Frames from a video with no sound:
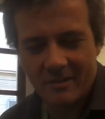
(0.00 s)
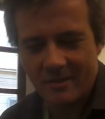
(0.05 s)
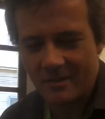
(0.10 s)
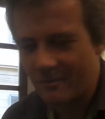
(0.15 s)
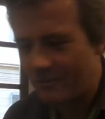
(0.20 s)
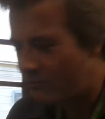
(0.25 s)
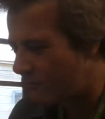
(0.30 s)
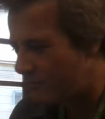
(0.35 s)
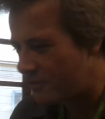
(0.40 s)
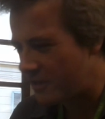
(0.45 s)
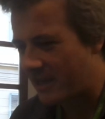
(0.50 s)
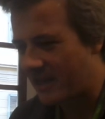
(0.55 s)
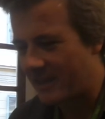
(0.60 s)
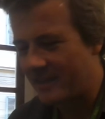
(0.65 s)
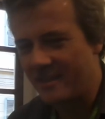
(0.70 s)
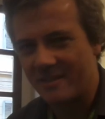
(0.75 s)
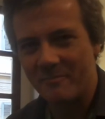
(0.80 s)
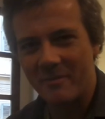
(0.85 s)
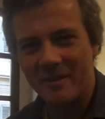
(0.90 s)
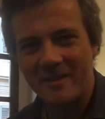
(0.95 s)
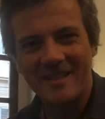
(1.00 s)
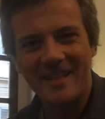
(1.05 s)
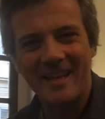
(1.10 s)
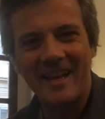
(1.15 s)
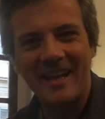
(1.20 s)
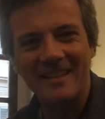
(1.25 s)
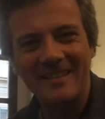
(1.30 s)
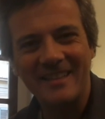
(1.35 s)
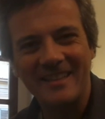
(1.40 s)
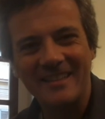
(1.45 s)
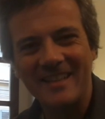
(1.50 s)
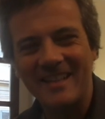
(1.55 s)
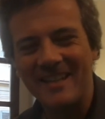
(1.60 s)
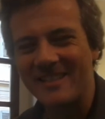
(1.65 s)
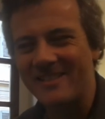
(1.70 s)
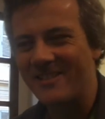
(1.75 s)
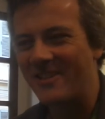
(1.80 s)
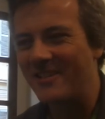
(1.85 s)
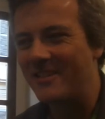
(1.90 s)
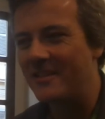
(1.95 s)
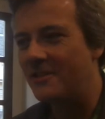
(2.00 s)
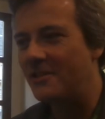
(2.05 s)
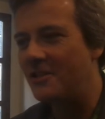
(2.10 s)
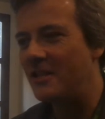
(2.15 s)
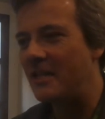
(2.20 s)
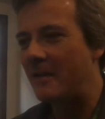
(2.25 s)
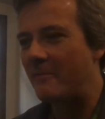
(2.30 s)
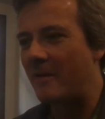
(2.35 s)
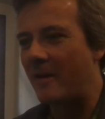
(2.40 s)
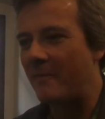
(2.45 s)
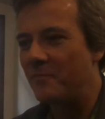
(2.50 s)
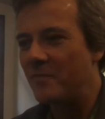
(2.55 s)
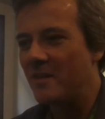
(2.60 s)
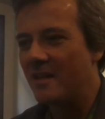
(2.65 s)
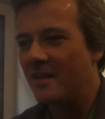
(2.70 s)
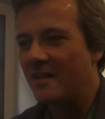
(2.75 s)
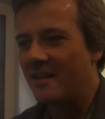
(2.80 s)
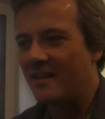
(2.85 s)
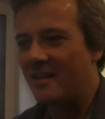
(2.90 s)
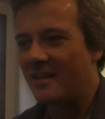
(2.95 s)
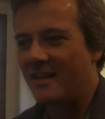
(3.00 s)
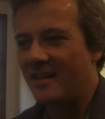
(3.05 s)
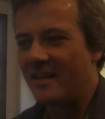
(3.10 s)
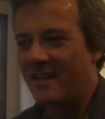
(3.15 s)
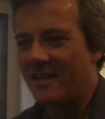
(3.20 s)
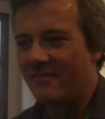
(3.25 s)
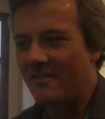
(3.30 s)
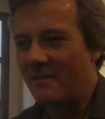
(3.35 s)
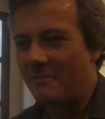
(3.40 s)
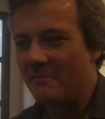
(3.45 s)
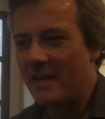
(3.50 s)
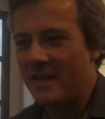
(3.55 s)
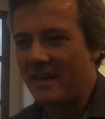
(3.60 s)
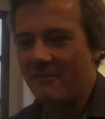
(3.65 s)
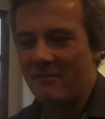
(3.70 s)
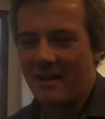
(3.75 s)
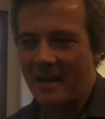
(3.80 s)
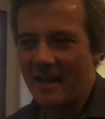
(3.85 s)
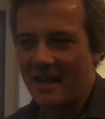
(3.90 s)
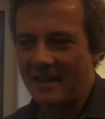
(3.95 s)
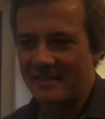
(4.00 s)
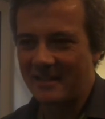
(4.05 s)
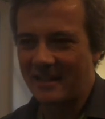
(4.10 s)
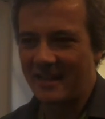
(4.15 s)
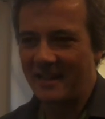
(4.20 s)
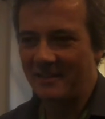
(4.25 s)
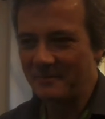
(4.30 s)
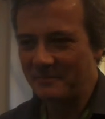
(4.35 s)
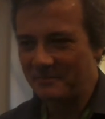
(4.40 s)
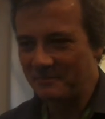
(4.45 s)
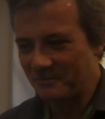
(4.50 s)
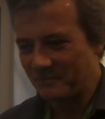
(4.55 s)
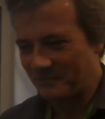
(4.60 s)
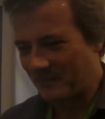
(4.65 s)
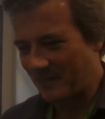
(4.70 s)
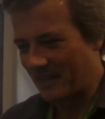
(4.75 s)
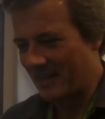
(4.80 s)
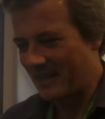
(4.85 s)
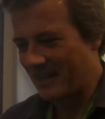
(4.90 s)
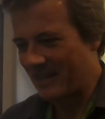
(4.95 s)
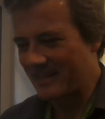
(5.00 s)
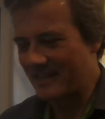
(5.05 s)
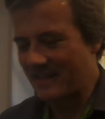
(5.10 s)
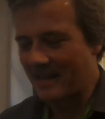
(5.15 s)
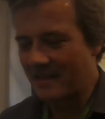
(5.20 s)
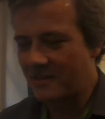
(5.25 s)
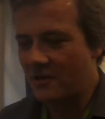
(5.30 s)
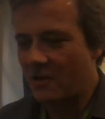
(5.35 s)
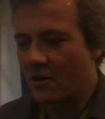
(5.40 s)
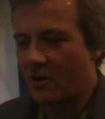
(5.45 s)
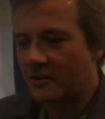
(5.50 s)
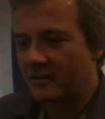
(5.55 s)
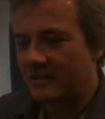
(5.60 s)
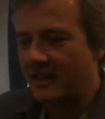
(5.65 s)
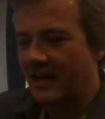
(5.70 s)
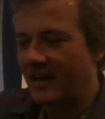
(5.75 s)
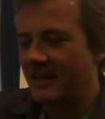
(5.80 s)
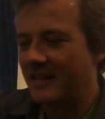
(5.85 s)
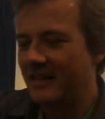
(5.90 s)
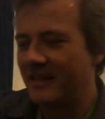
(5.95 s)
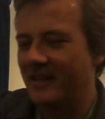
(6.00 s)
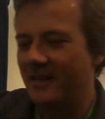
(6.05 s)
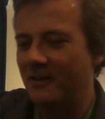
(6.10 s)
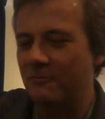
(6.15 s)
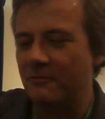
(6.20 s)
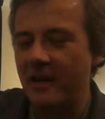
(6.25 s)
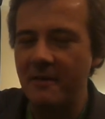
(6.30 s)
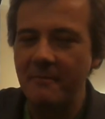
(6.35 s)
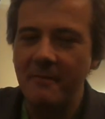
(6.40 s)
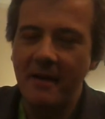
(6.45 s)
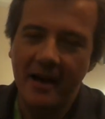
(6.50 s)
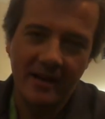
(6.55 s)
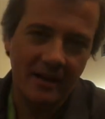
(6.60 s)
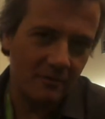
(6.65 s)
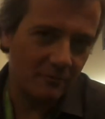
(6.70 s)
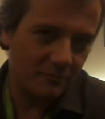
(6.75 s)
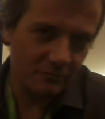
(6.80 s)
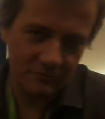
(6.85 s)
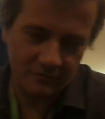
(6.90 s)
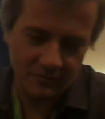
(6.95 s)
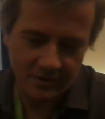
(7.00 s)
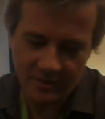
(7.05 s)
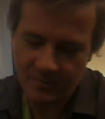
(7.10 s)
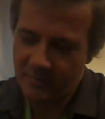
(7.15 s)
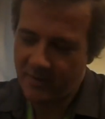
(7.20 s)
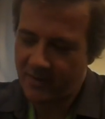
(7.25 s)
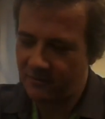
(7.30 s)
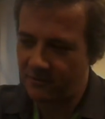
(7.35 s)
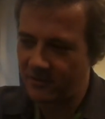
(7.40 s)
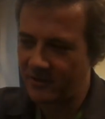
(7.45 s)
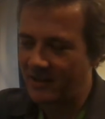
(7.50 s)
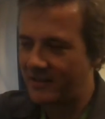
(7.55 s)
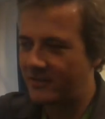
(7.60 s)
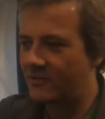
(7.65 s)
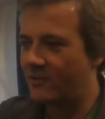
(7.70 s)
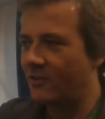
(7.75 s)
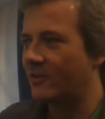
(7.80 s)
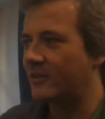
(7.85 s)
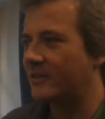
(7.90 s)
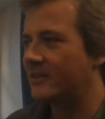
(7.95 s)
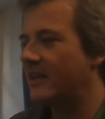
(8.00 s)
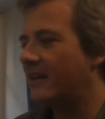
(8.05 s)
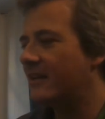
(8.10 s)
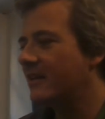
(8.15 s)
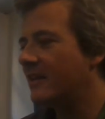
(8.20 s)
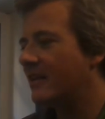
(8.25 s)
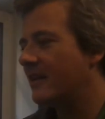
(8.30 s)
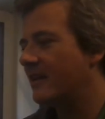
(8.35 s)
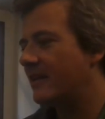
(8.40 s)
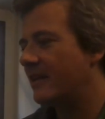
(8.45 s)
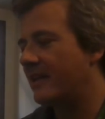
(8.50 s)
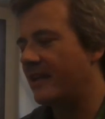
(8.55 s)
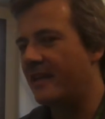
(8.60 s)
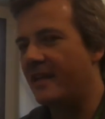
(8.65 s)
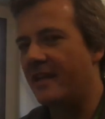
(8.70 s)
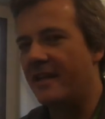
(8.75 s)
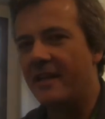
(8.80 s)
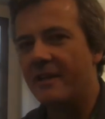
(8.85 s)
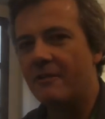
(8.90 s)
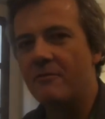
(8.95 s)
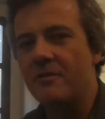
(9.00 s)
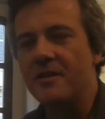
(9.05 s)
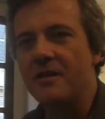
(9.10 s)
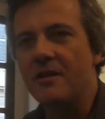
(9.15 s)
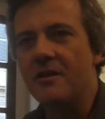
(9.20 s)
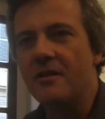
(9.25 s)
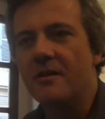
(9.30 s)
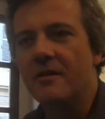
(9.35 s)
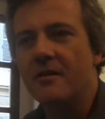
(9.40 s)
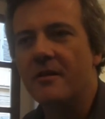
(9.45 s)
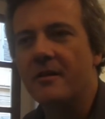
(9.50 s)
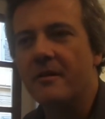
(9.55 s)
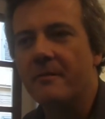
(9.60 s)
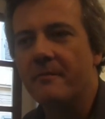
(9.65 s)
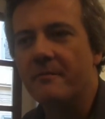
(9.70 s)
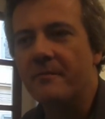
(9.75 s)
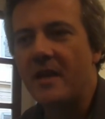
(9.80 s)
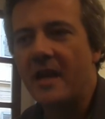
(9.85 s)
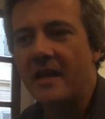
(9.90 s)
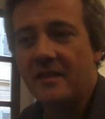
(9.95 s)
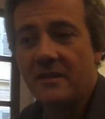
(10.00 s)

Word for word: l'unica Lisbeth Salander della storia del cinema, eh, va bene, quell'altra eh, se la scorda, eh, Runei Mara con tutto il rispetto se la scorda, e quindi ehm, è